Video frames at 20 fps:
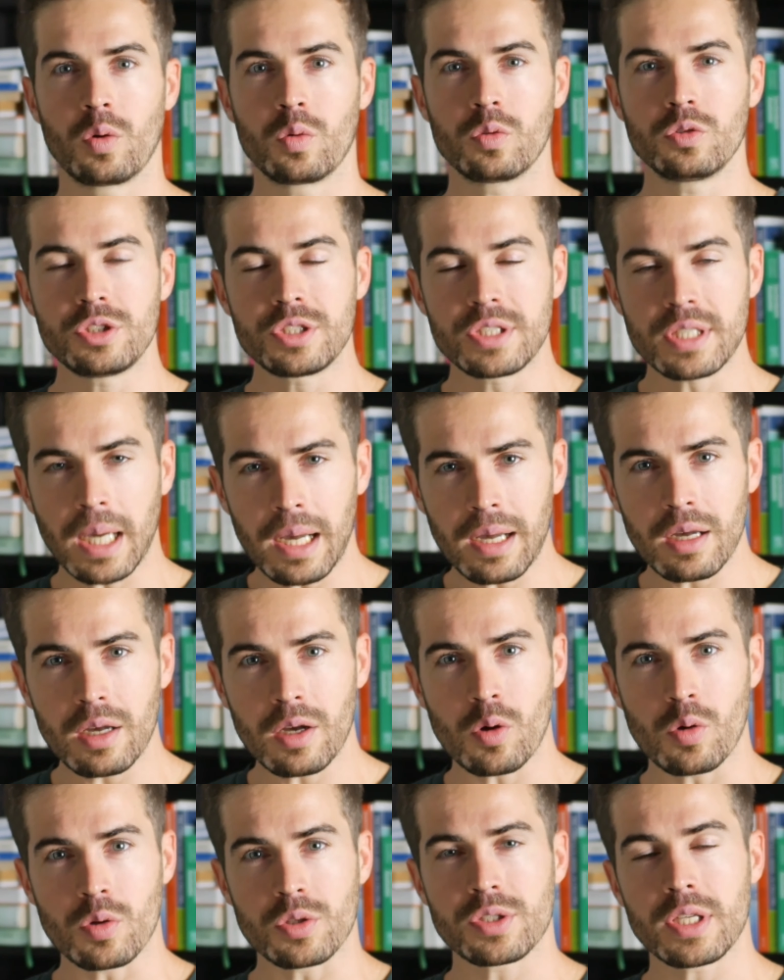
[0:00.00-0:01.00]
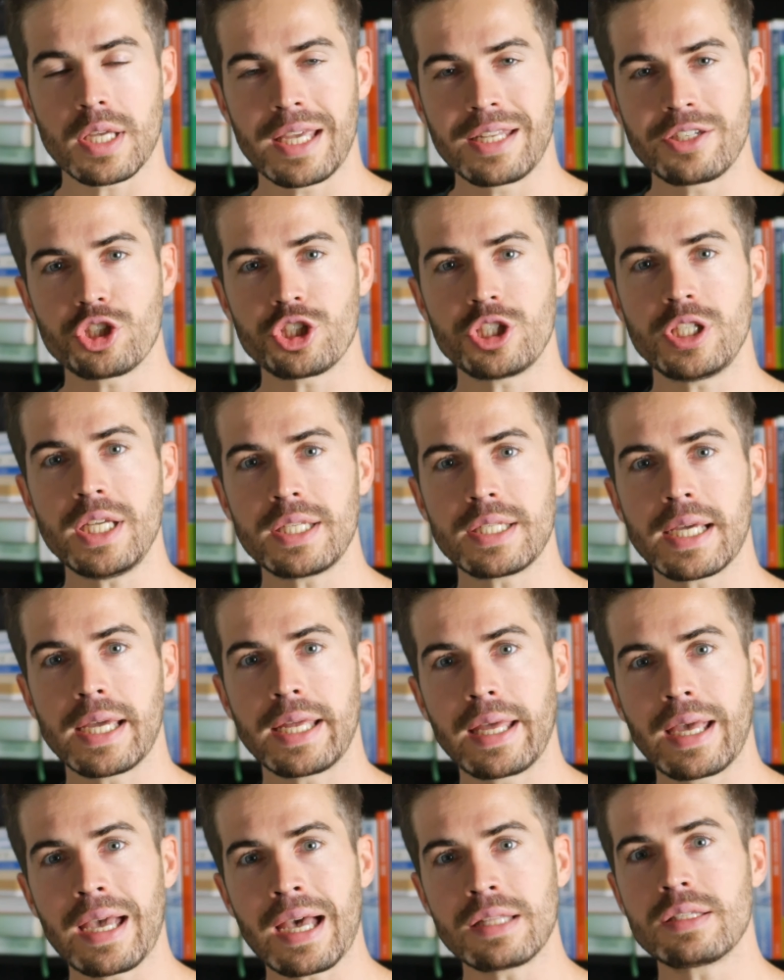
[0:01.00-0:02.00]
Und daraus entsteht
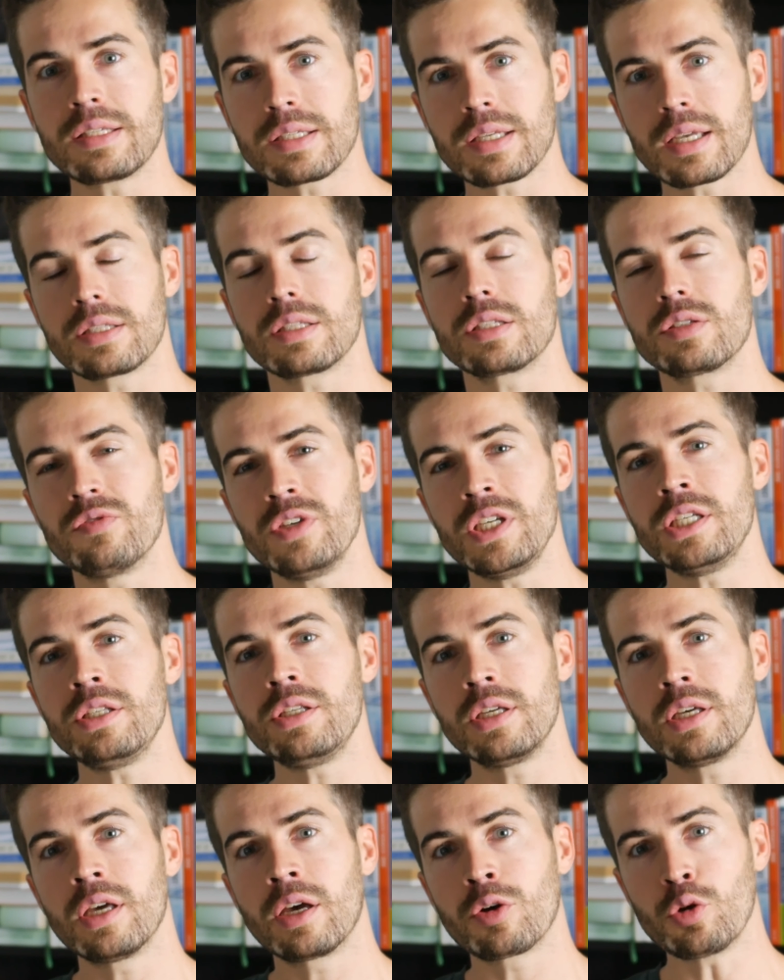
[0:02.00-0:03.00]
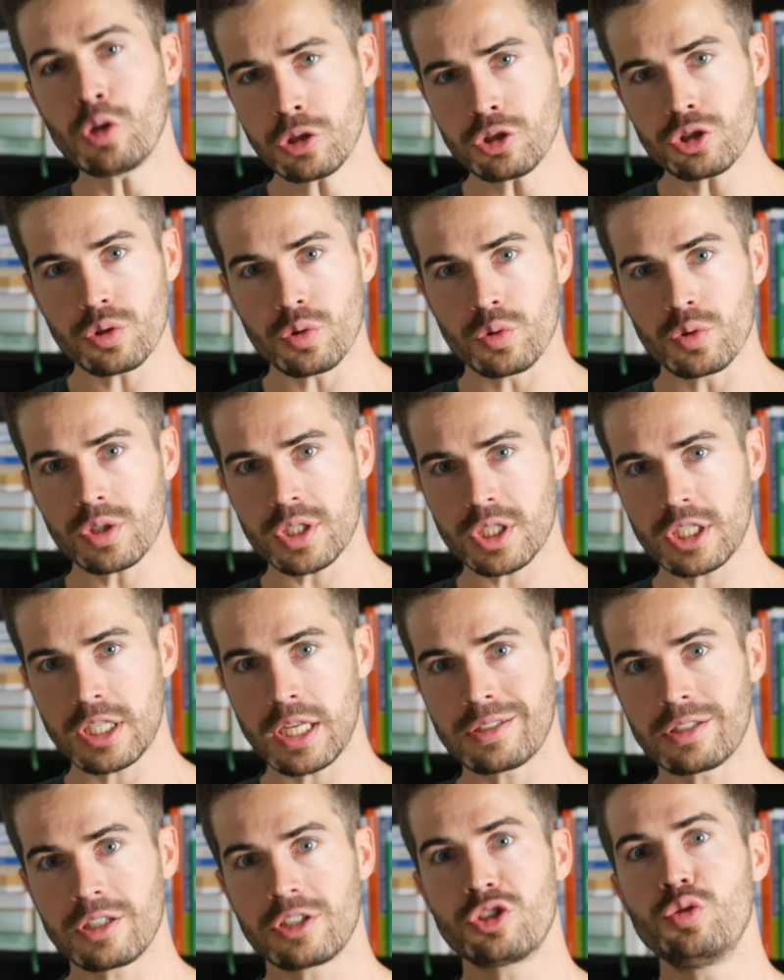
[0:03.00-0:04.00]
ein ganz, ganz wichtiger Rückschluss,
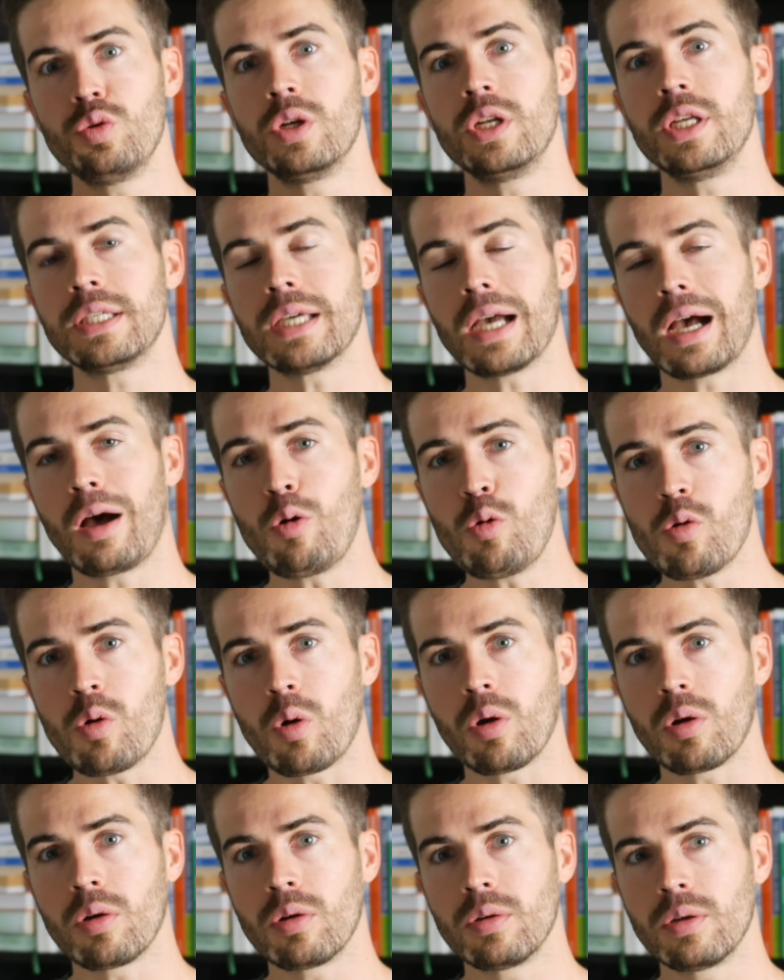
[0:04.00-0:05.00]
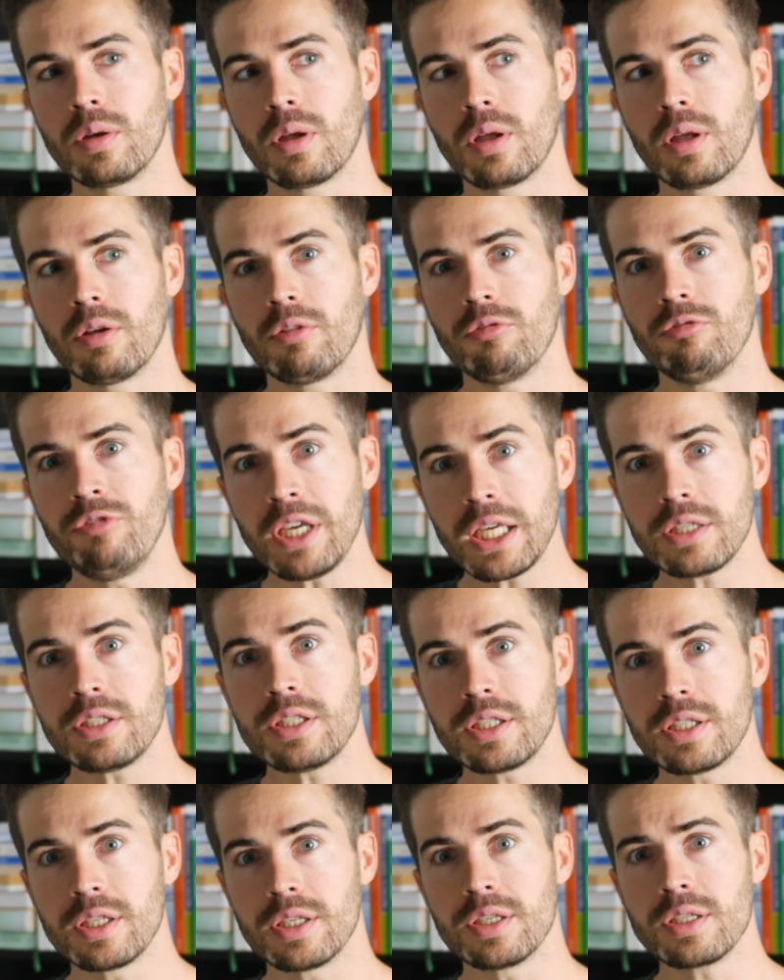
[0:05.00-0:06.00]
der natürlich auch
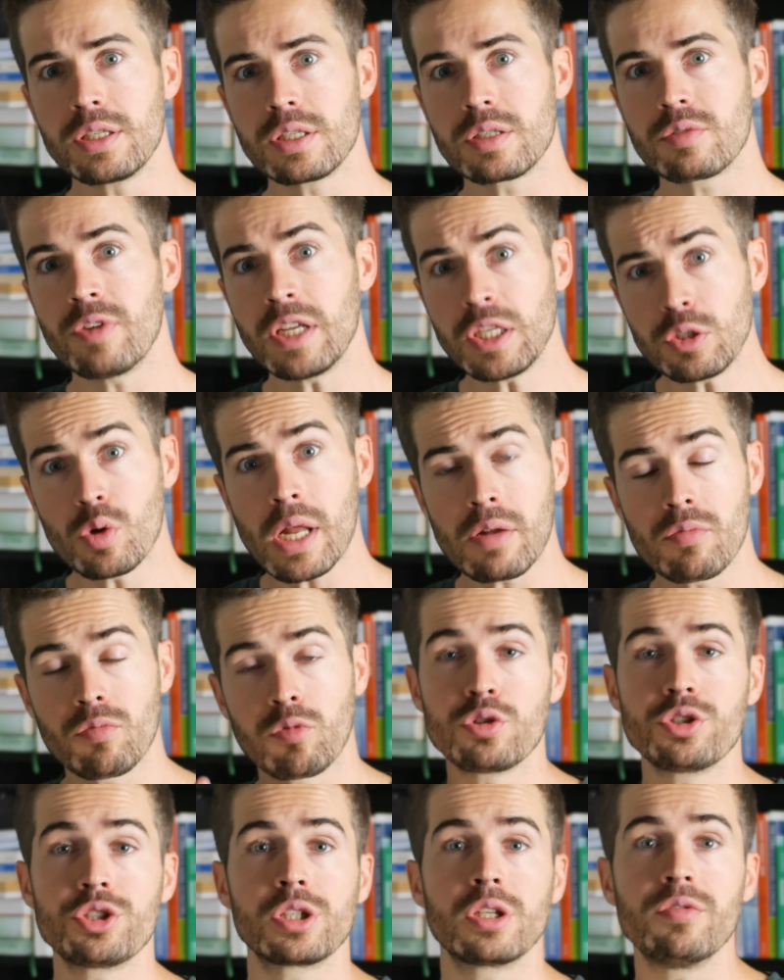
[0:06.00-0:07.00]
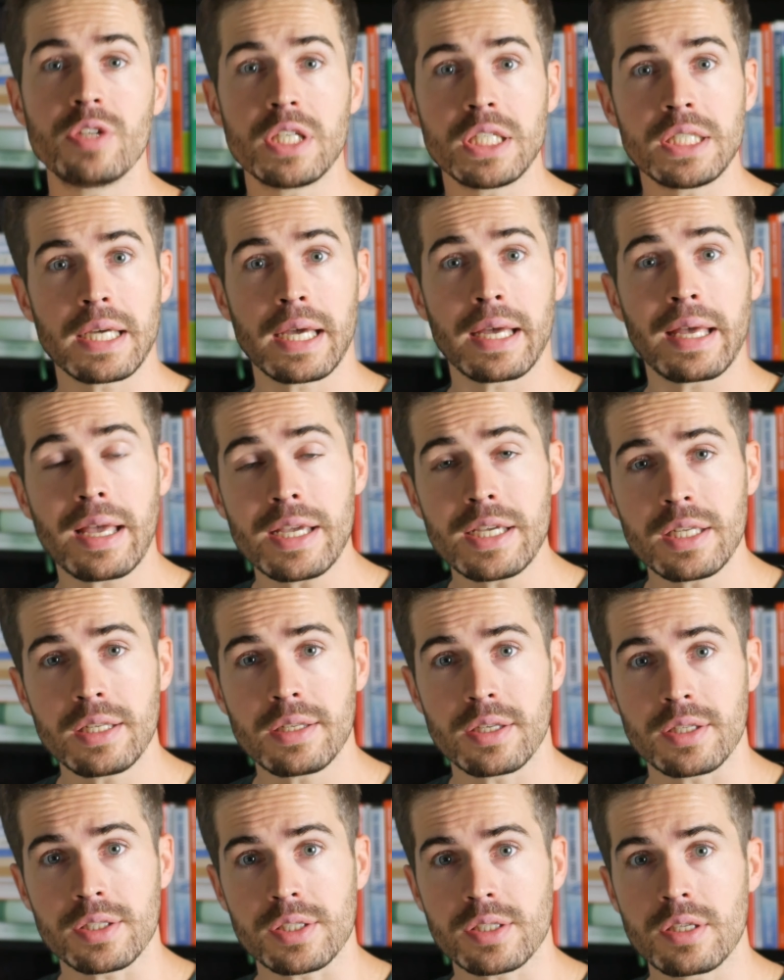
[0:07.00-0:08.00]
wichtig ist, wenn du dein Wunschgewicht
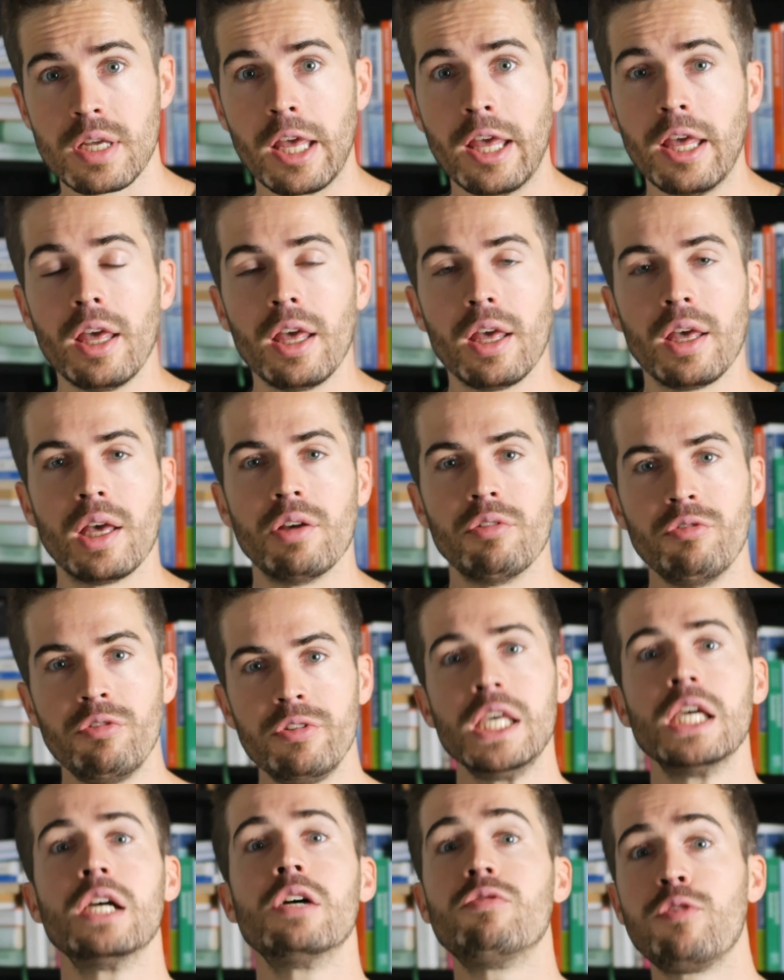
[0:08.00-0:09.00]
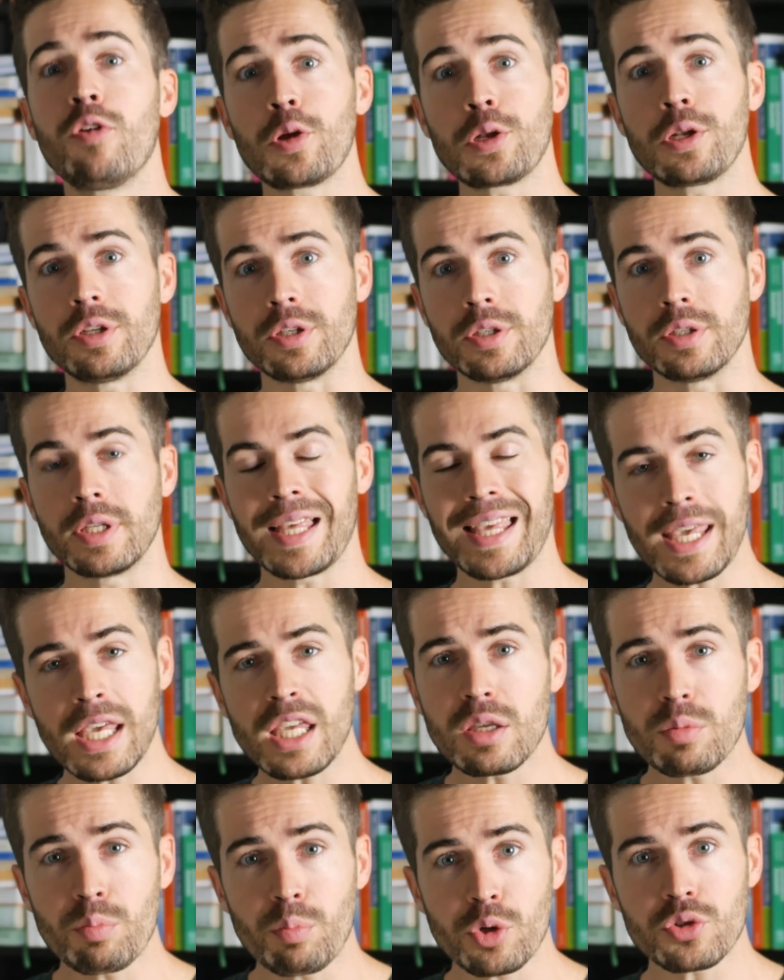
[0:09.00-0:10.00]
erreicht hast. Wir wollen,
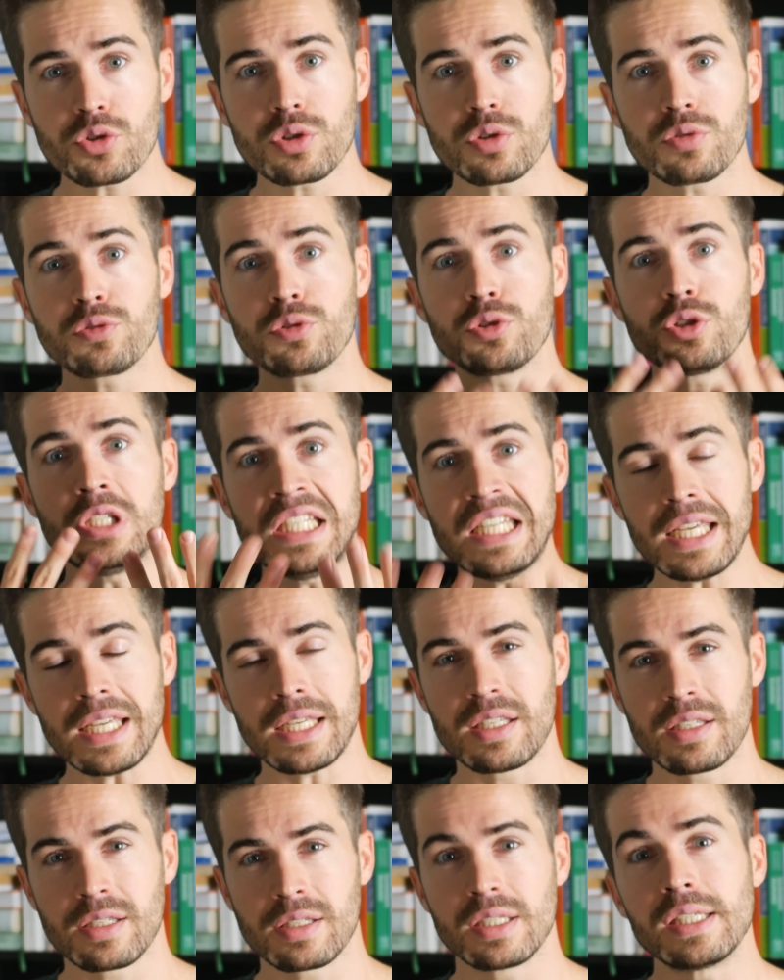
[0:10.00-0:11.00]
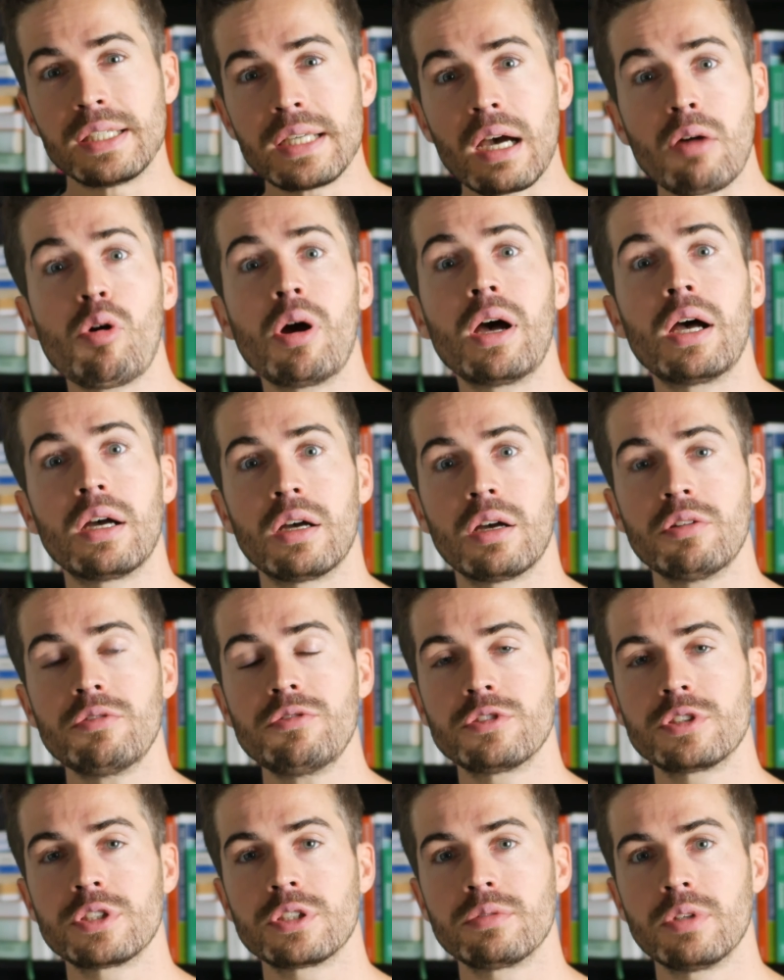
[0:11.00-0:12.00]
ich möchte für dich
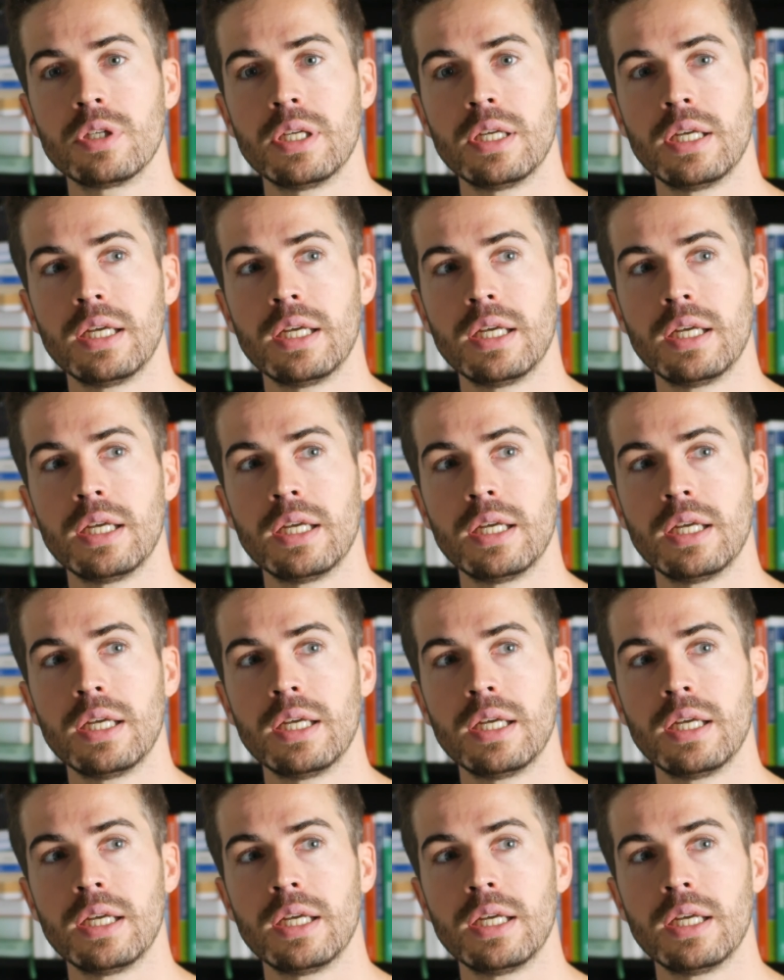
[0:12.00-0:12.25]
dauerhaft